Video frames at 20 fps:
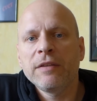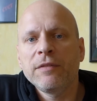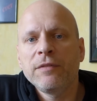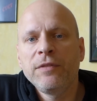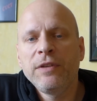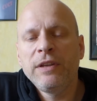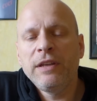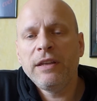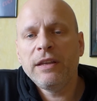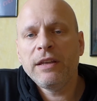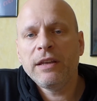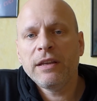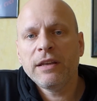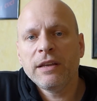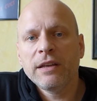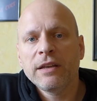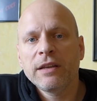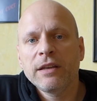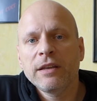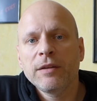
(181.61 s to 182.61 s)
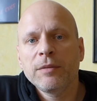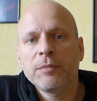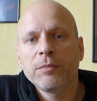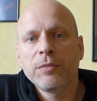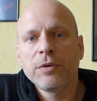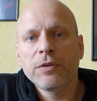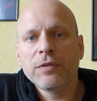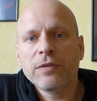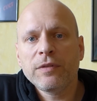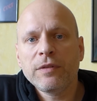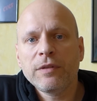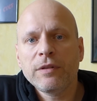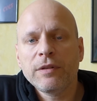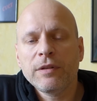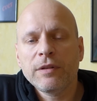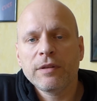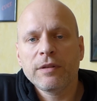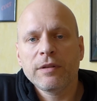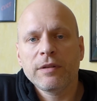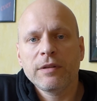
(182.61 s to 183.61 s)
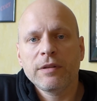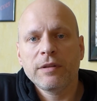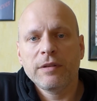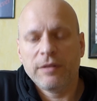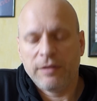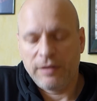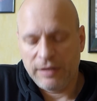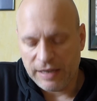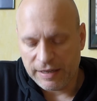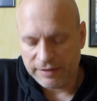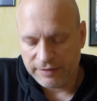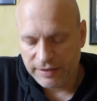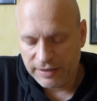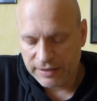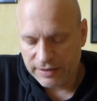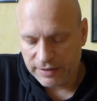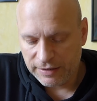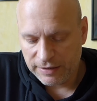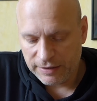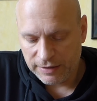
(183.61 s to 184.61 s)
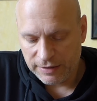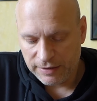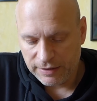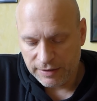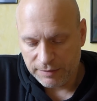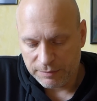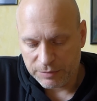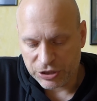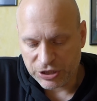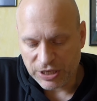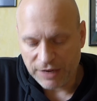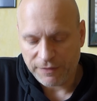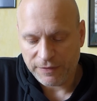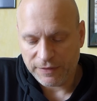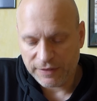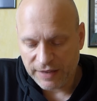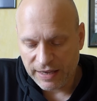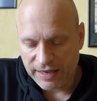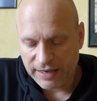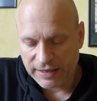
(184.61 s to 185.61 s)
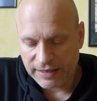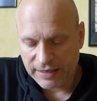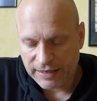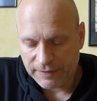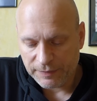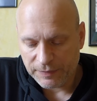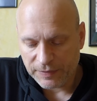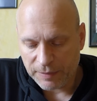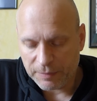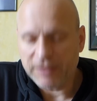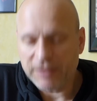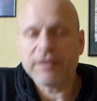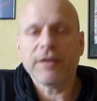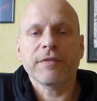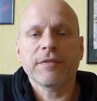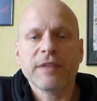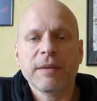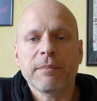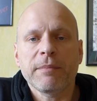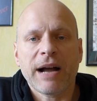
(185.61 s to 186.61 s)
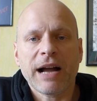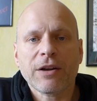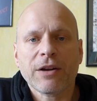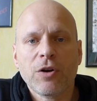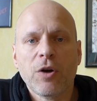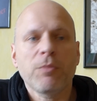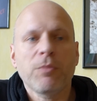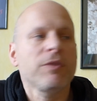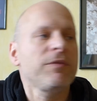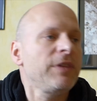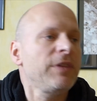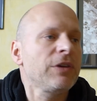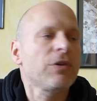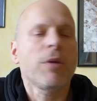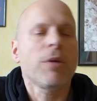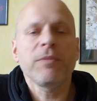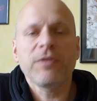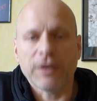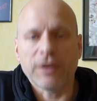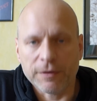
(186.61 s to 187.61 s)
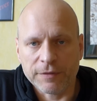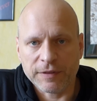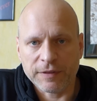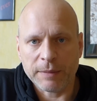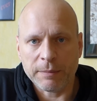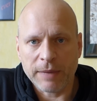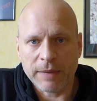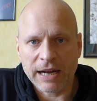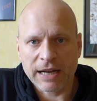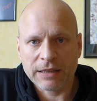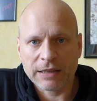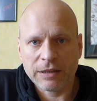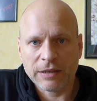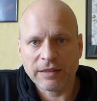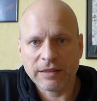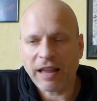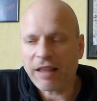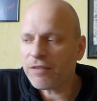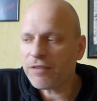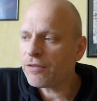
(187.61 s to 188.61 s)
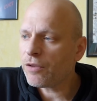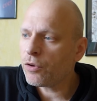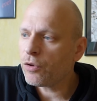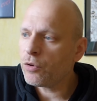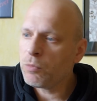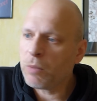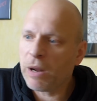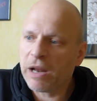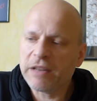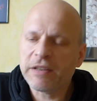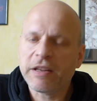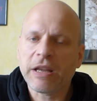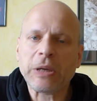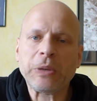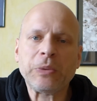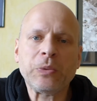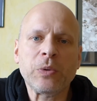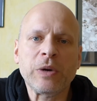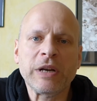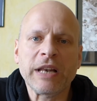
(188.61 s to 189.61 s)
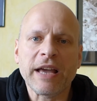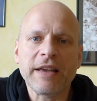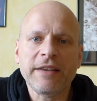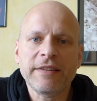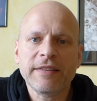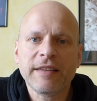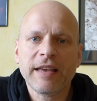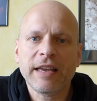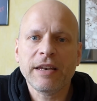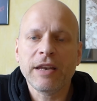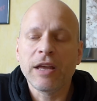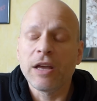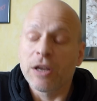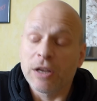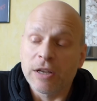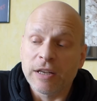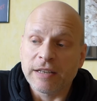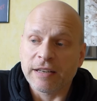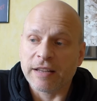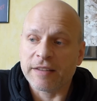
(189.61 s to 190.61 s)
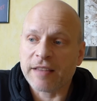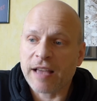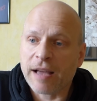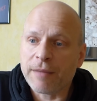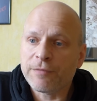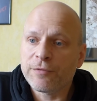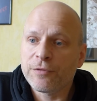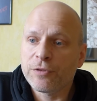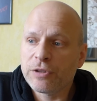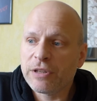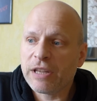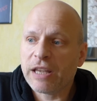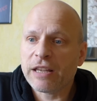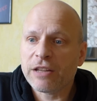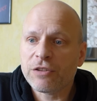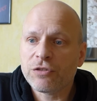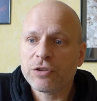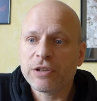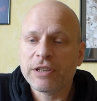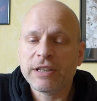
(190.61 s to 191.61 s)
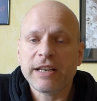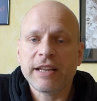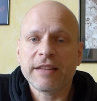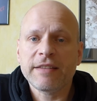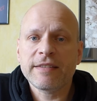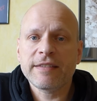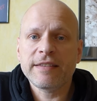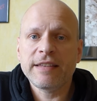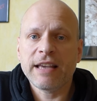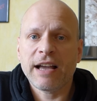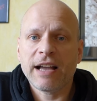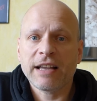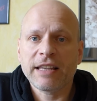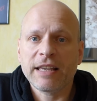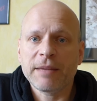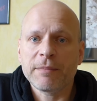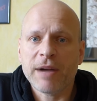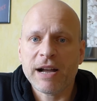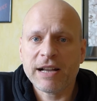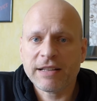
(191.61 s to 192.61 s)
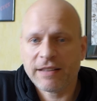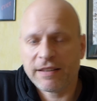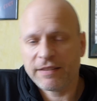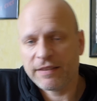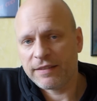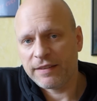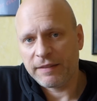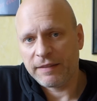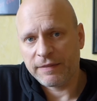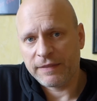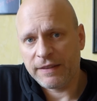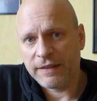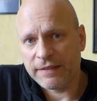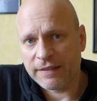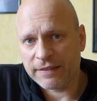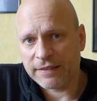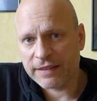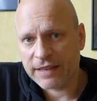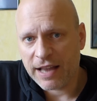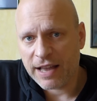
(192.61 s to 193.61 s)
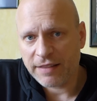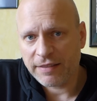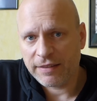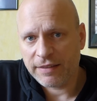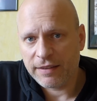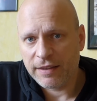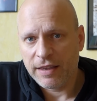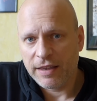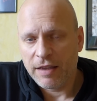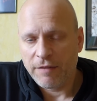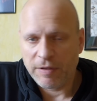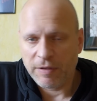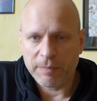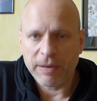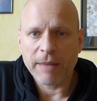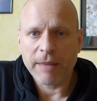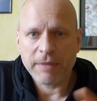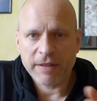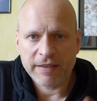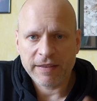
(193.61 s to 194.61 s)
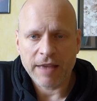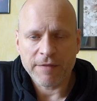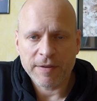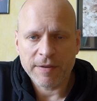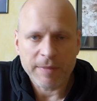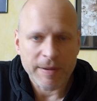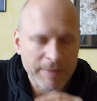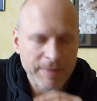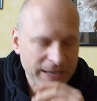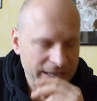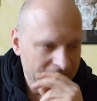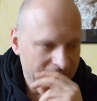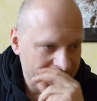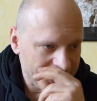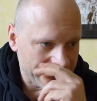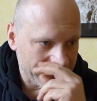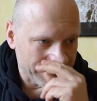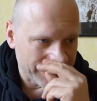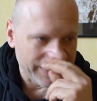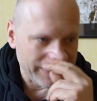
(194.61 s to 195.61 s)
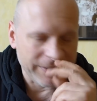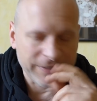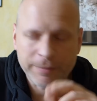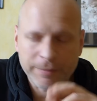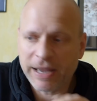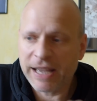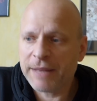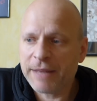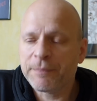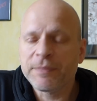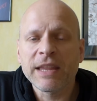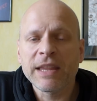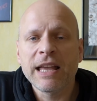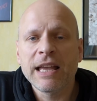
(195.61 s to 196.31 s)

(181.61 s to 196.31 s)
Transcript: wie müssen die Artikel beschaffen sein, damit sie auf den Markt kommen und wie kommen sie auf den Markt. Das soll überall in der EU gleich sein. Das haben, wird ja jetzt schon in den letzten Jahren gemacht, Das ist eben dieses Cut, wir bleiben jetzt einfach mal bei Kategorie 2,